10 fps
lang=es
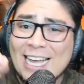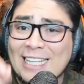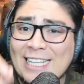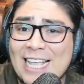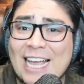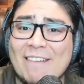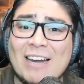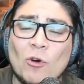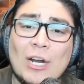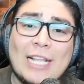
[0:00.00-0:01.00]
que tienen que ver
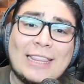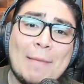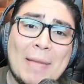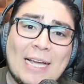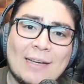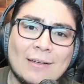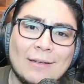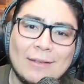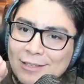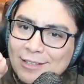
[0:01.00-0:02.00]
con el TEMEC.
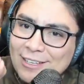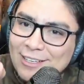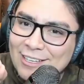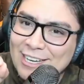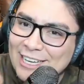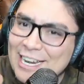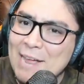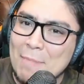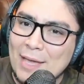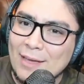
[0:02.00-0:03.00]
Y
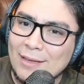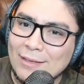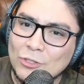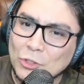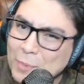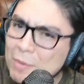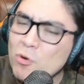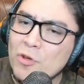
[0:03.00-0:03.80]
créanme, nos va a ir muy